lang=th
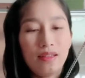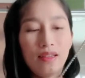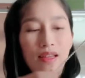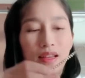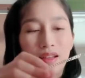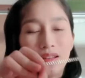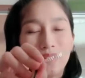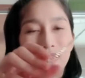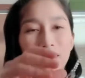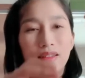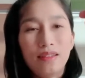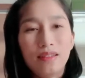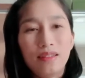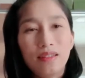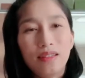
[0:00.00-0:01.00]
นี่เล
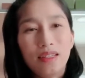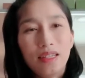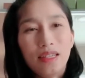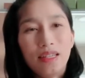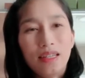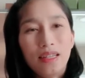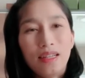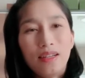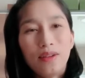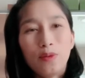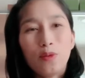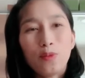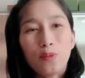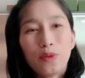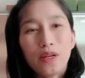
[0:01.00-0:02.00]
ย
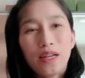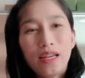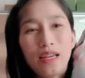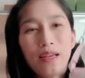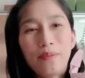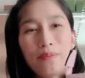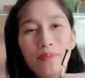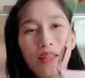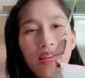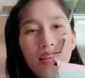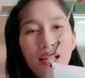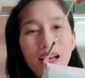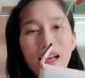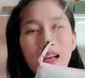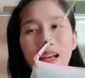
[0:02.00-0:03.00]
กุกรีบนะ
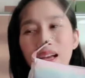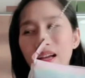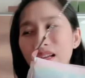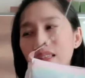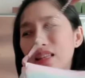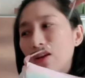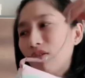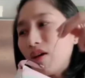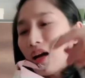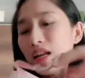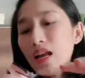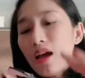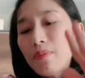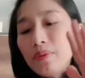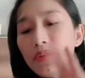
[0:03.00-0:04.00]
คะแต่ว่า
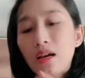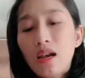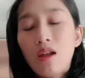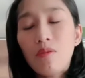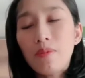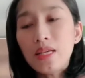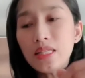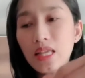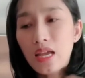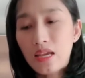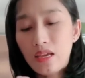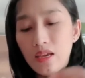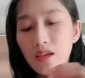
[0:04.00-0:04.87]
ถ้าเผื่อเราไม่ใส่